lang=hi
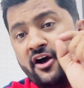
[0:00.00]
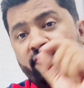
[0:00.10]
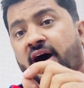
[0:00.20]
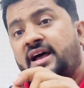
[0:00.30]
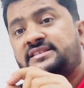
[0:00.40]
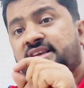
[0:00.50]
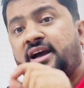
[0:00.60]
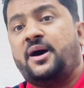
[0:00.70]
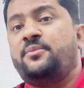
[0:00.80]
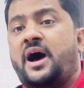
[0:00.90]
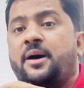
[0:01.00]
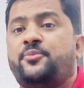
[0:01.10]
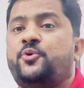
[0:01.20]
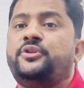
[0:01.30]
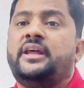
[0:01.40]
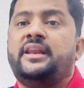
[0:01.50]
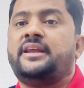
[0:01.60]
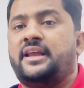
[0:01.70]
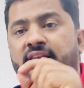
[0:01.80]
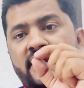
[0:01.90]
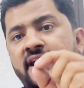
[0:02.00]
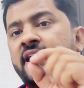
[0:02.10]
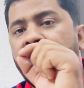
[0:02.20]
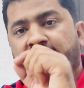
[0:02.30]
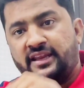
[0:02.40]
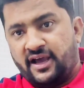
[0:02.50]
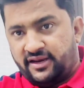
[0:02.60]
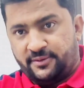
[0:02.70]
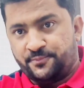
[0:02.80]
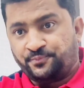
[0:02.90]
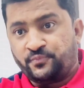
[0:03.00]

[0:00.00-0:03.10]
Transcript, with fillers: वहां से हम आपको देने के लिए तैयार हैं